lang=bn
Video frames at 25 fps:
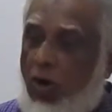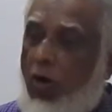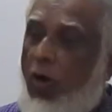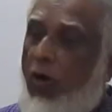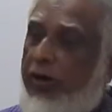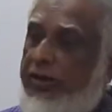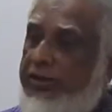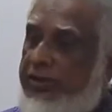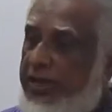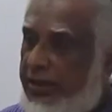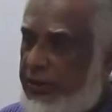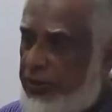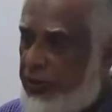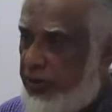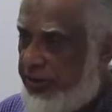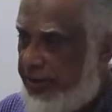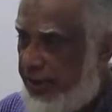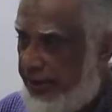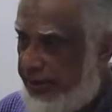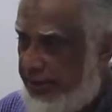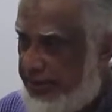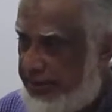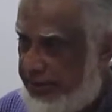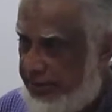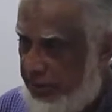অরিজিনাল যদি
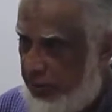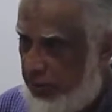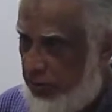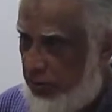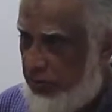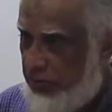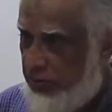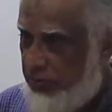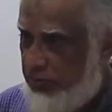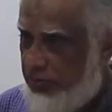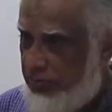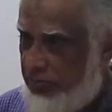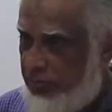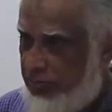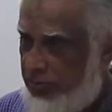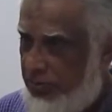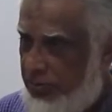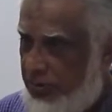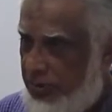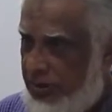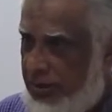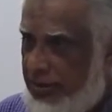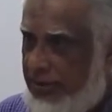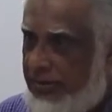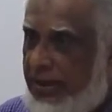থাকে জিরো
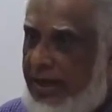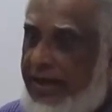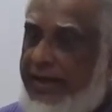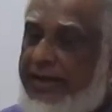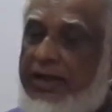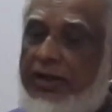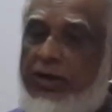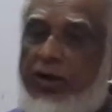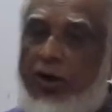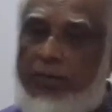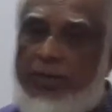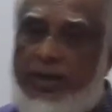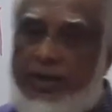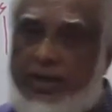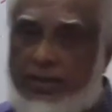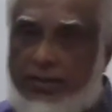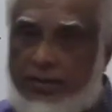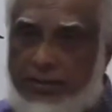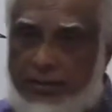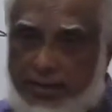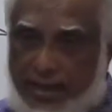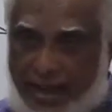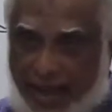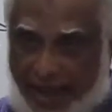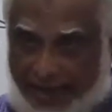তাহলে এখানে হবে
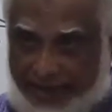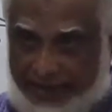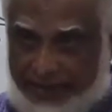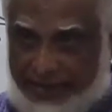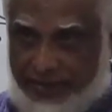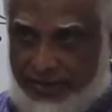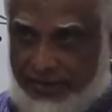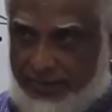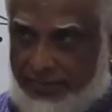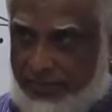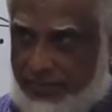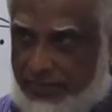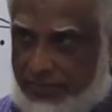একটা